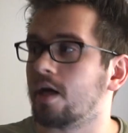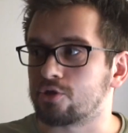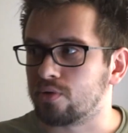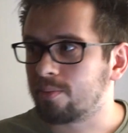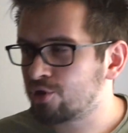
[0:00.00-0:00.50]

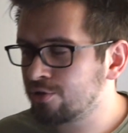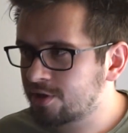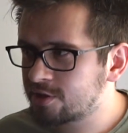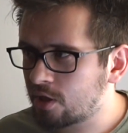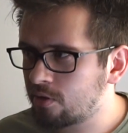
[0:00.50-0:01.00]
Kasiu, na
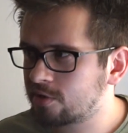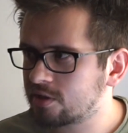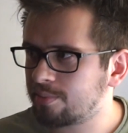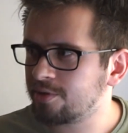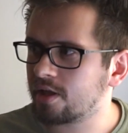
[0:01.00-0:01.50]
początek chciałem cię
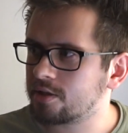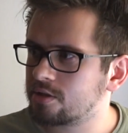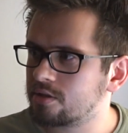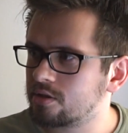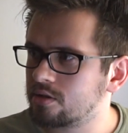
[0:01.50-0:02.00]
zapytać... No,
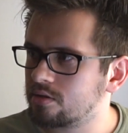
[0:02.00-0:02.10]
ale czy...